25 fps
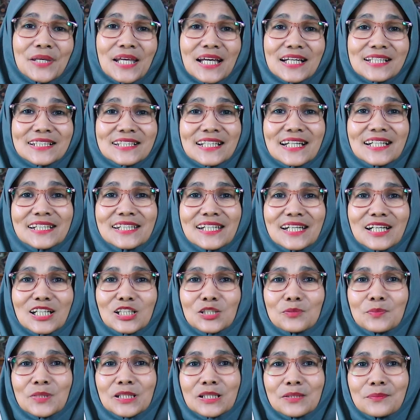
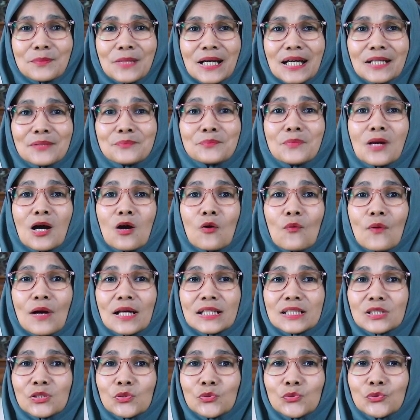Biasanya teman-teman
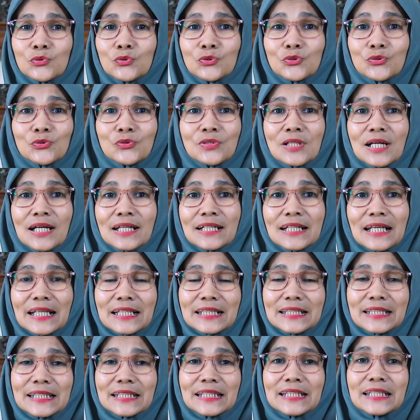Bawaslu juga
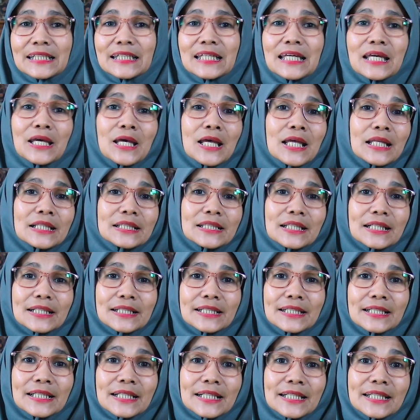nanti
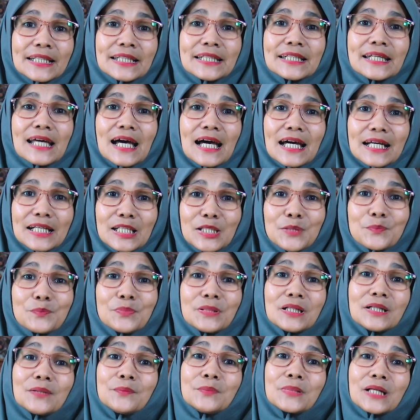terdiri
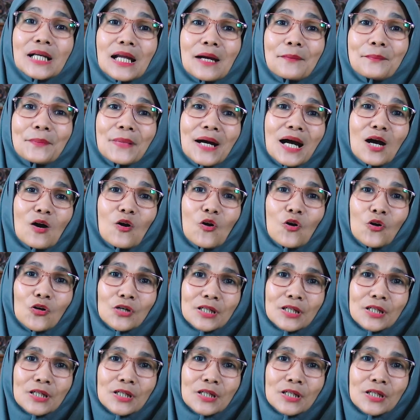dari beberapa